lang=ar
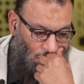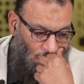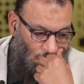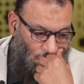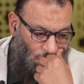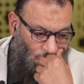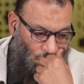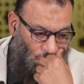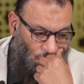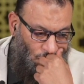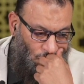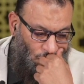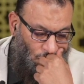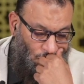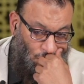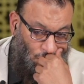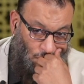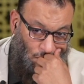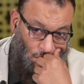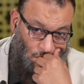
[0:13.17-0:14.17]

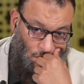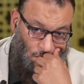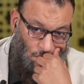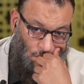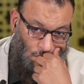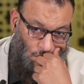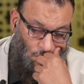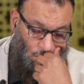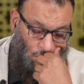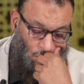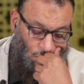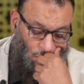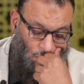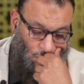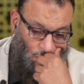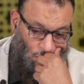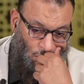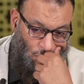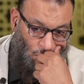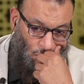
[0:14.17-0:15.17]
موضوع الحلقه
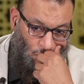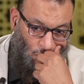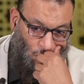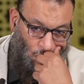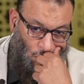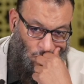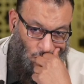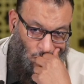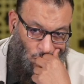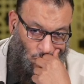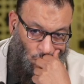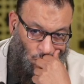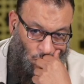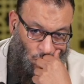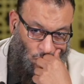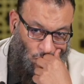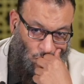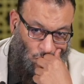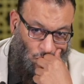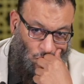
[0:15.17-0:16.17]
حول رزيه
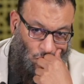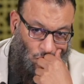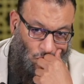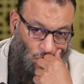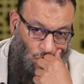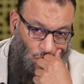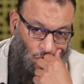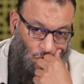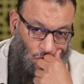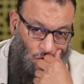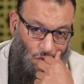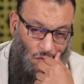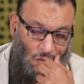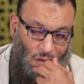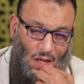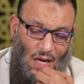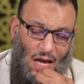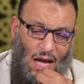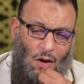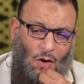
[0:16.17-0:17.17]
الخميس غير
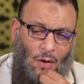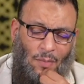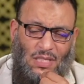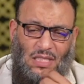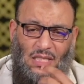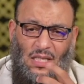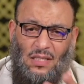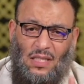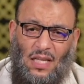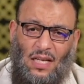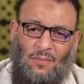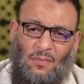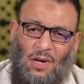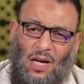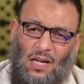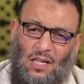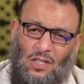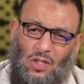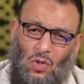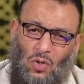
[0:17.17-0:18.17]
ايوه بس انت ليه
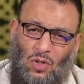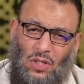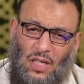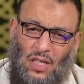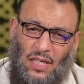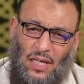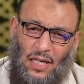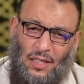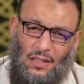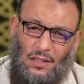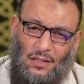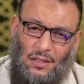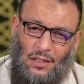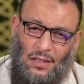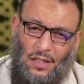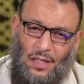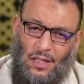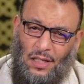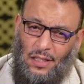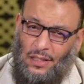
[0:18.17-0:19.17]
مغير صوتك يعني
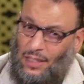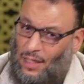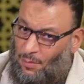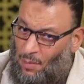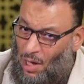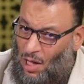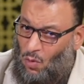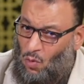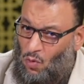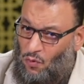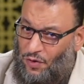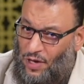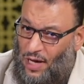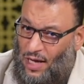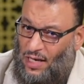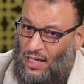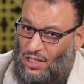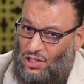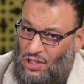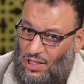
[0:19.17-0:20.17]
انت معروف
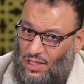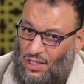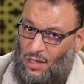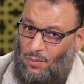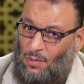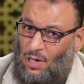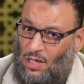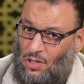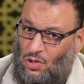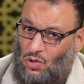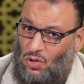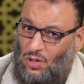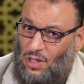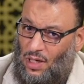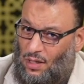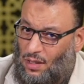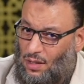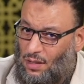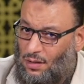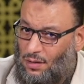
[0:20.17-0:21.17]
يعني عشان كده مغير
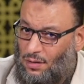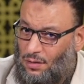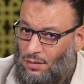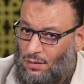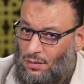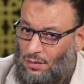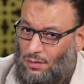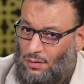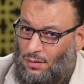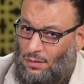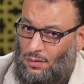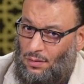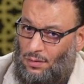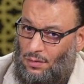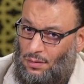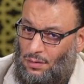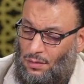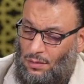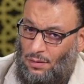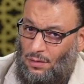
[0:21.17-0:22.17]
صوتك
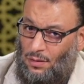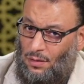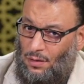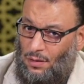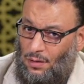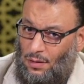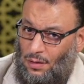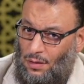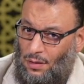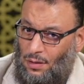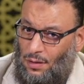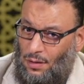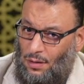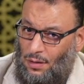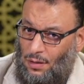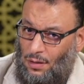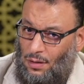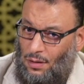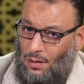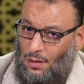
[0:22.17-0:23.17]
لا
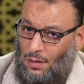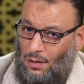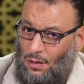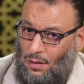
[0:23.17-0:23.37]
لا انت مغير